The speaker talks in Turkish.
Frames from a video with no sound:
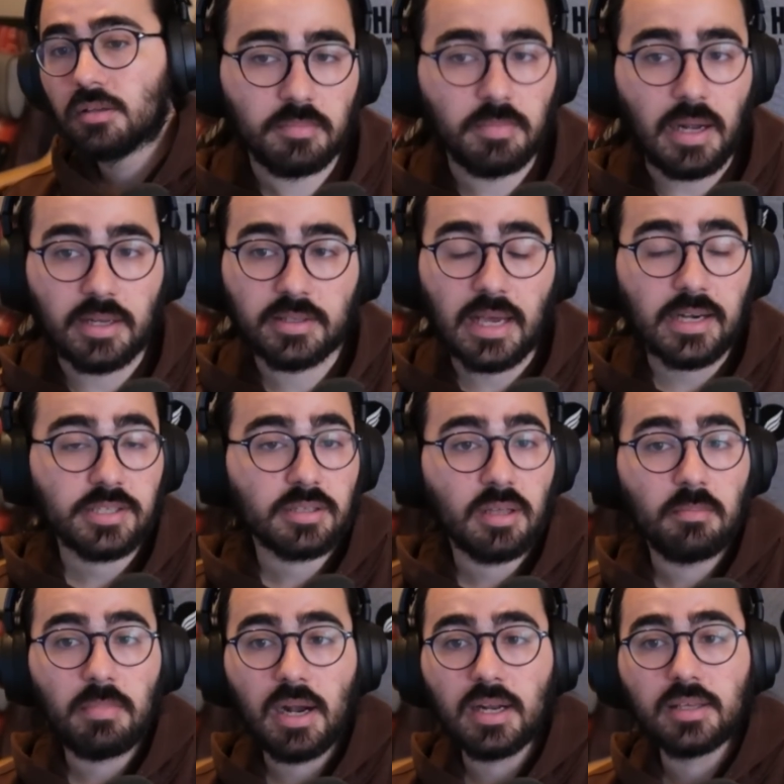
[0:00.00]
Ben
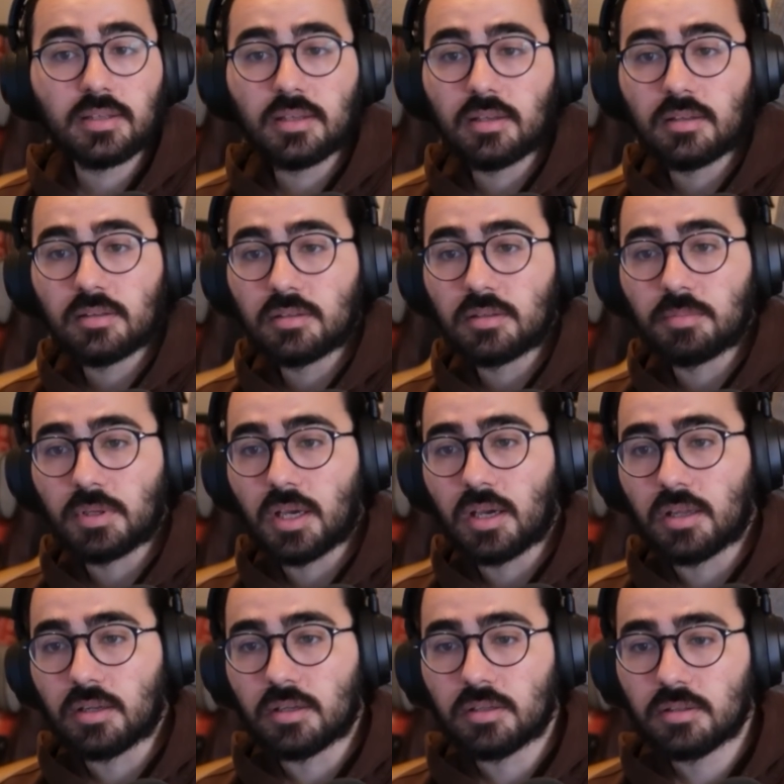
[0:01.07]
gerçekten belki de yanılırım
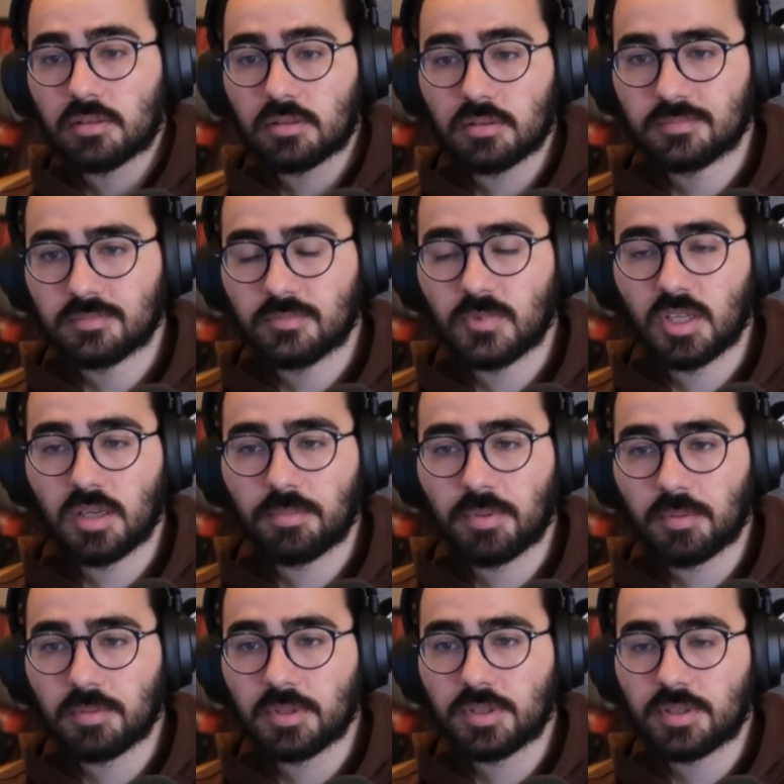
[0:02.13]
yani. Ne
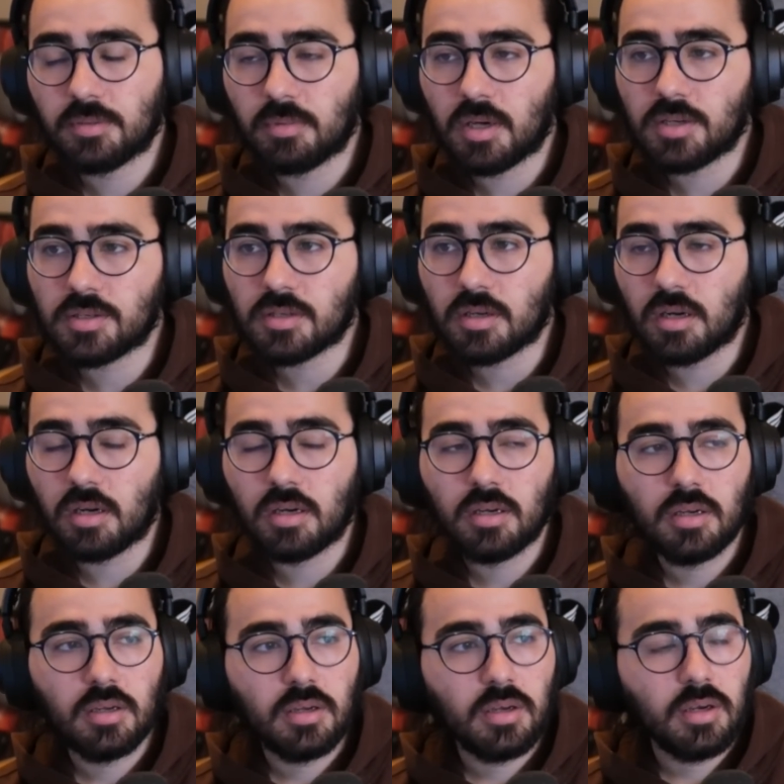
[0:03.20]
yapabilir ki başka?
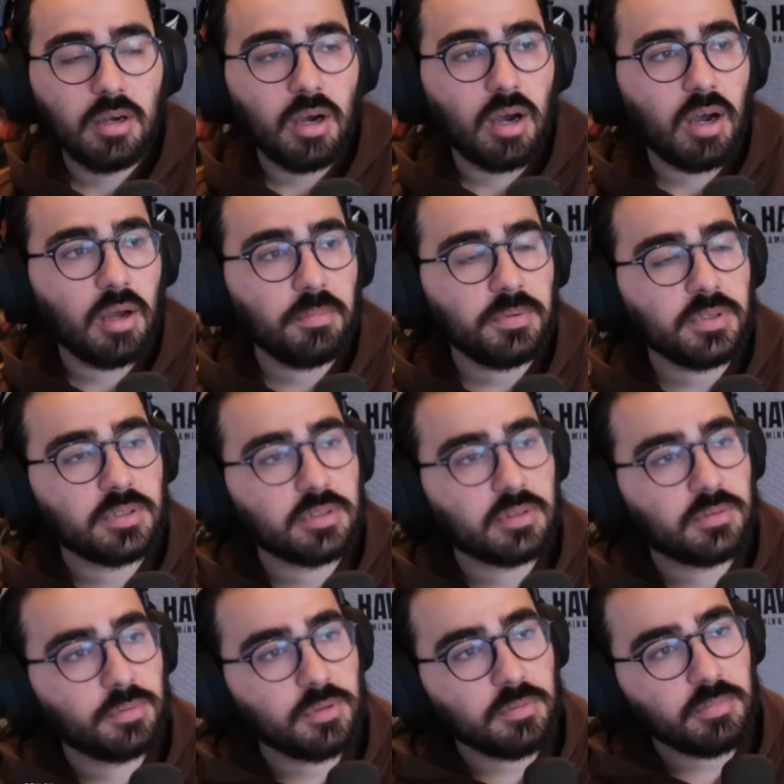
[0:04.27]
Abi
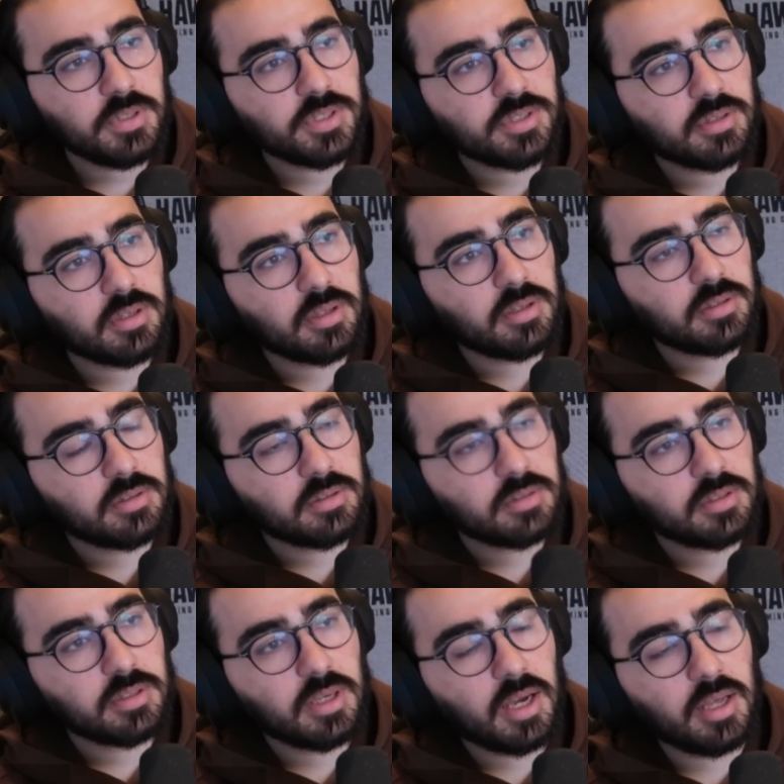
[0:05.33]
diyorum ya işte
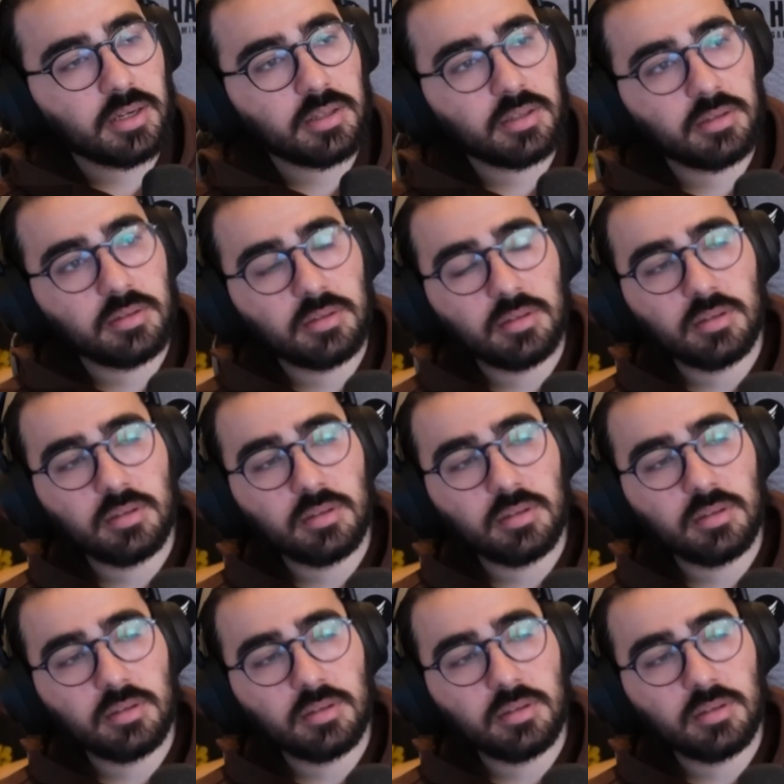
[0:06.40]
yani